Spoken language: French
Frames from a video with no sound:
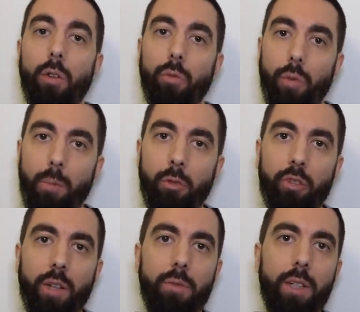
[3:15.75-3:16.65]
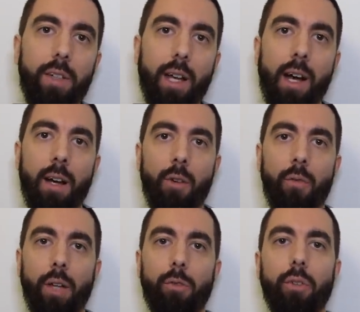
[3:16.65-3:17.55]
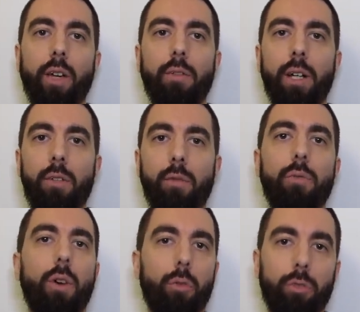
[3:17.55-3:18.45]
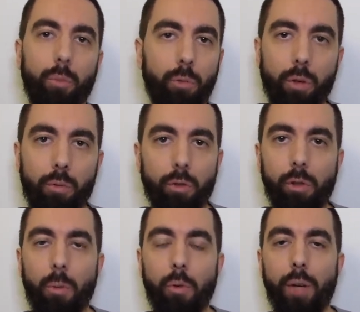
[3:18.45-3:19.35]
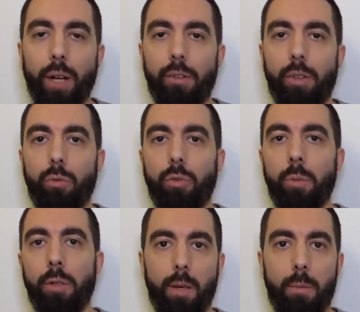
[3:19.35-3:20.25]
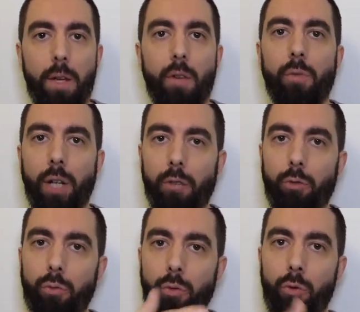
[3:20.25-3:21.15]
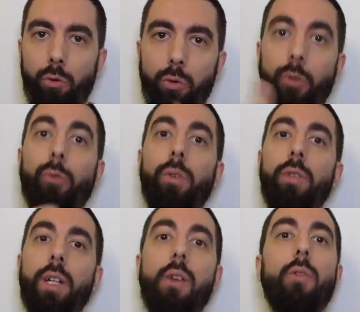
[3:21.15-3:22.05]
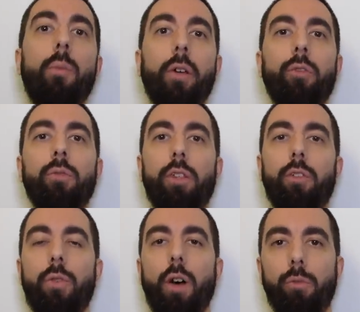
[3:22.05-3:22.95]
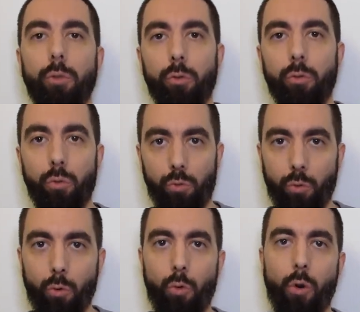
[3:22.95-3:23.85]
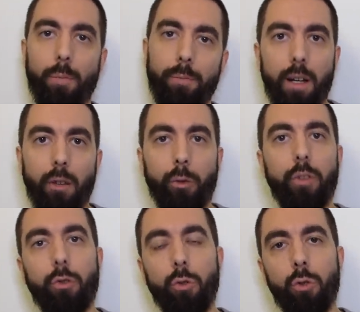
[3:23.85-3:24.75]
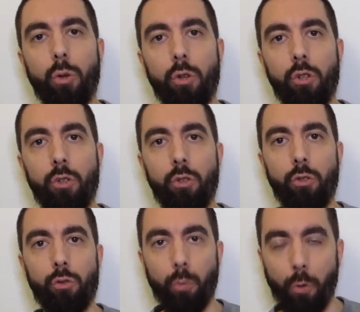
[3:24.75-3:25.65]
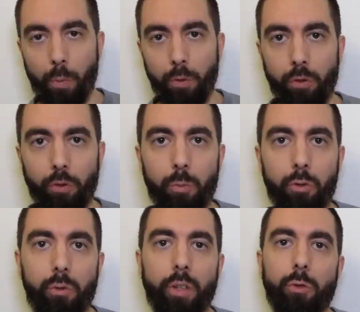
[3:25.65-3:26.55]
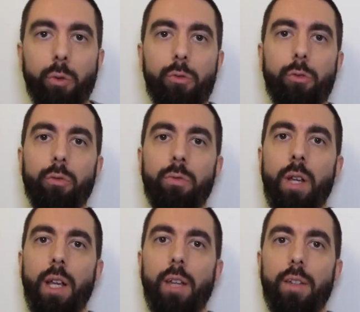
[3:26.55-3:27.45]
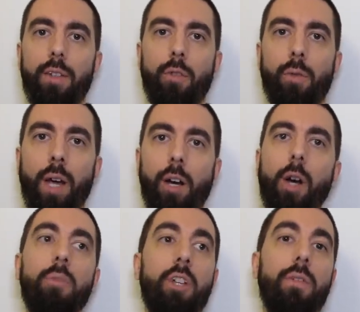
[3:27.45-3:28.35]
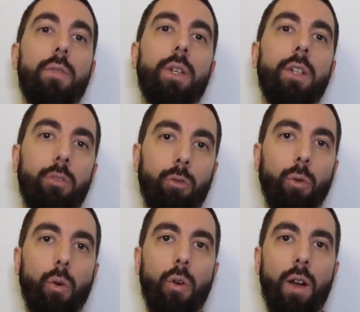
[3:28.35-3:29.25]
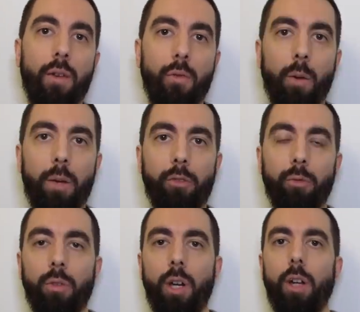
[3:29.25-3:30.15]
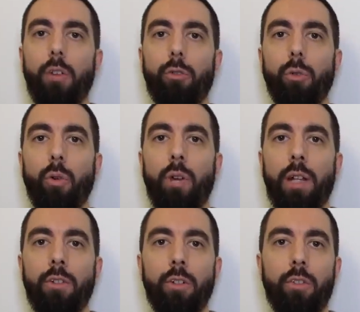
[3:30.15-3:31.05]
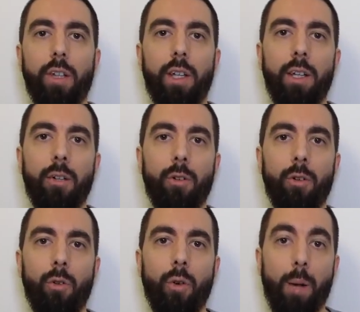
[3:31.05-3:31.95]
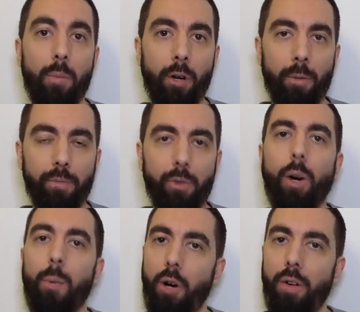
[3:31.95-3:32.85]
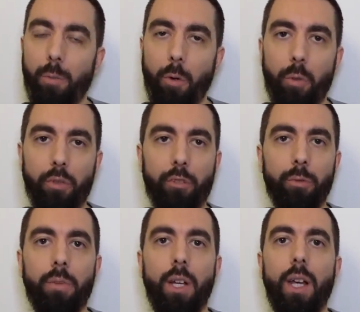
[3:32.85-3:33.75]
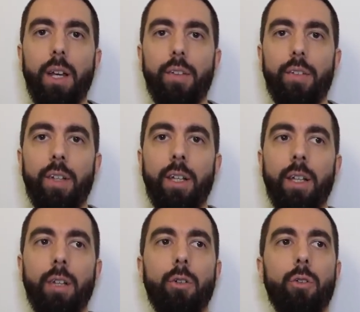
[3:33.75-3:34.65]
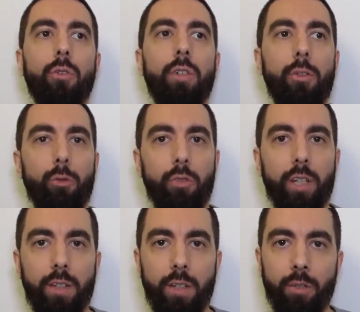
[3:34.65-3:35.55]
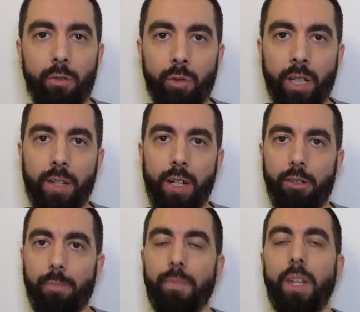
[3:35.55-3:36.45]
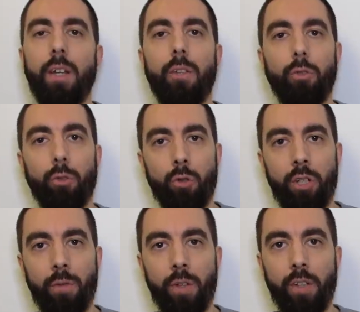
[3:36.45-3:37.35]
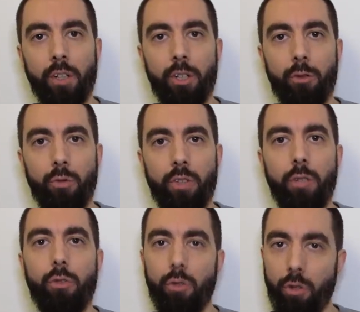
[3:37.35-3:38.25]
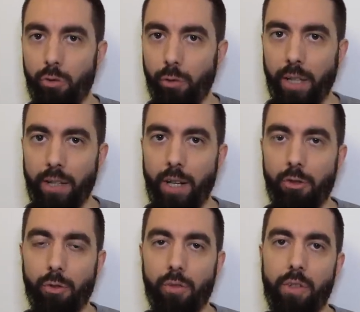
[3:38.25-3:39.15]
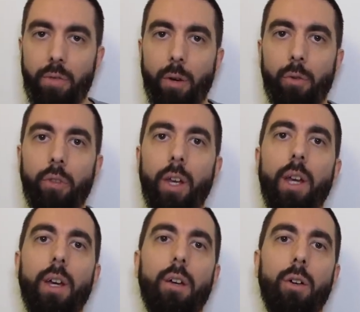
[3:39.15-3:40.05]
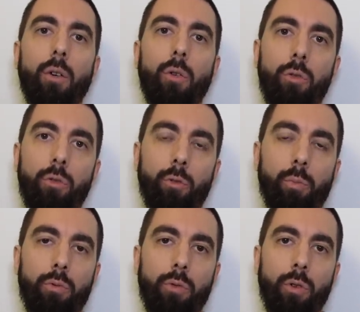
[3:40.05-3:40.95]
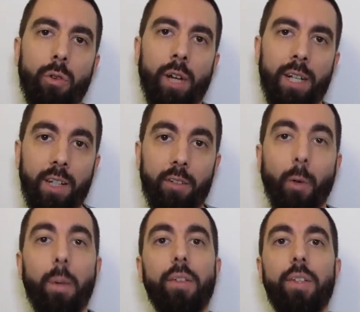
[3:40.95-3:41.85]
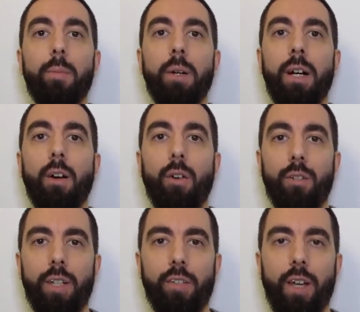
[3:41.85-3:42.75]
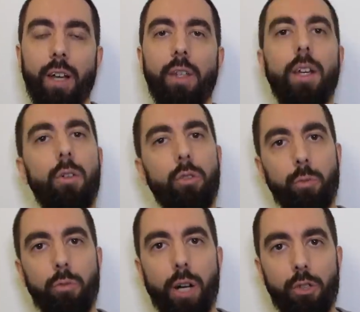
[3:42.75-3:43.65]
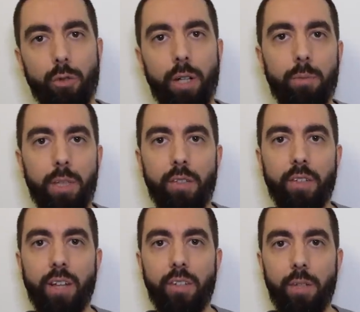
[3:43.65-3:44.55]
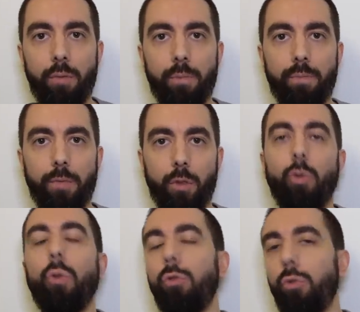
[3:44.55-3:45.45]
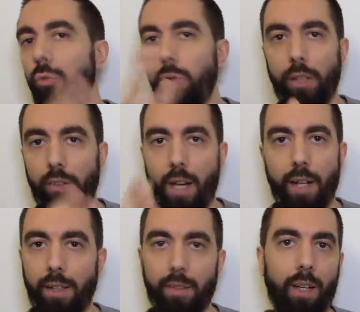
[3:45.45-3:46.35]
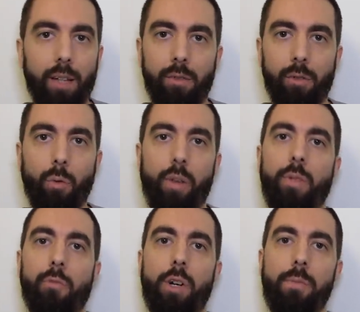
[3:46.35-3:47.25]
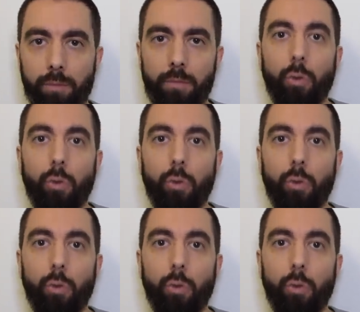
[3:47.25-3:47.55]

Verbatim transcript: Donc vraiment, je t'invite à faire ce travail. On va voir ensemble comment, comment faire. Hein, c'est tout simple. Mais voilà, tout le, tout le suivi de la formation va se faire en fonction de ton concours. Ensuite, ce que je te propose dans ce module d'introduction, c'est de faire comme j'avais fait sur la formation, sur la note et le rapport, le rapport avec proposition, c'est d'étudier des notes de cadrage. Donc ce que j'ai fait, c'est que j'ai étudié deux notes de cadrage différentes euh, une pour euh, rédacteur principal en externe et l'autre pour adjoint administratif. Donc euh, tout externe, interne, troisième voie.